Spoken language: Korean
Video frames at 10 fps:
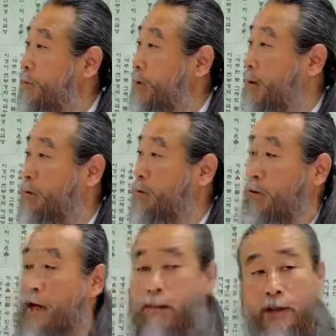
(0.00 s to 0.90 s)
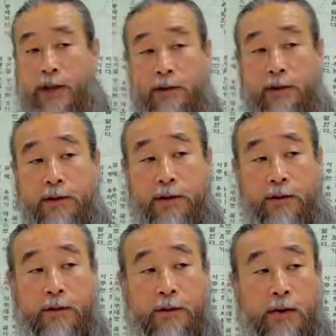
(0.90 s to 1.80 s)
이걸 또 감사히
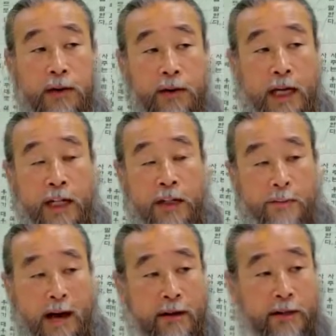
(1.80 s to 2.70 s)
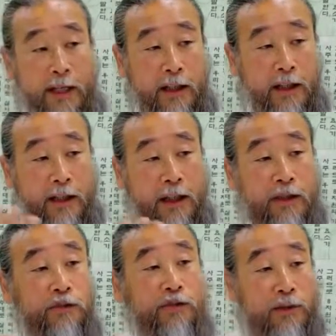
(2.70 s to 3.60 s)
여기고 내한테 바르게 이게
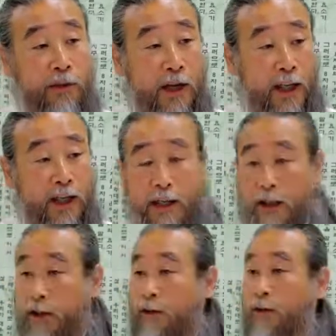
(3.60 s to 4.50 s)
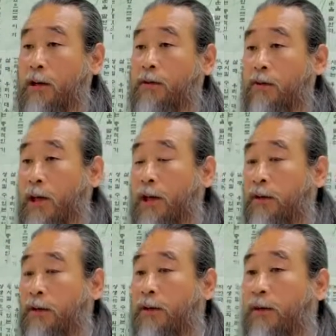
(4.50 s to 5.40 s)
기운이 돌아가니까 이걸 갖고 사회에
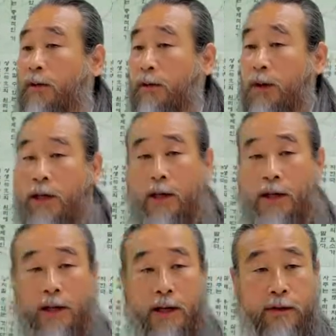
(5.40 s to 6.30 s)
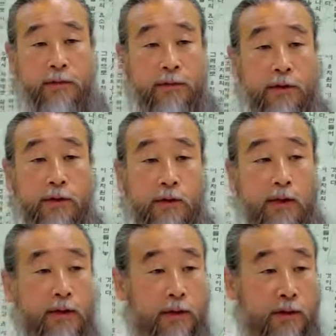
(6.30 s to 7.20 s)
더 아주
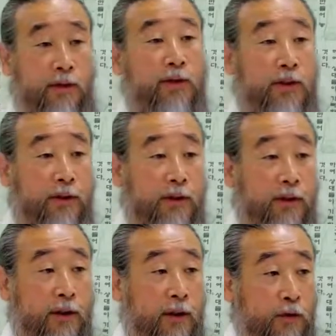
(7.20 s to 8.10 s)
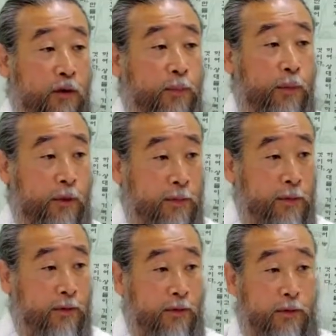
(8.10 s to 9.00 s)
그 떠짓는 또 보람
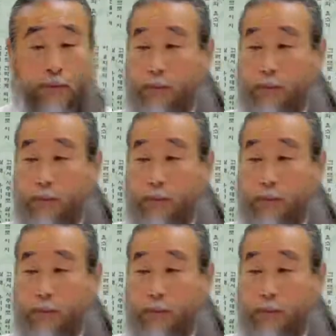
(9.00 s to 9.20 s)
있고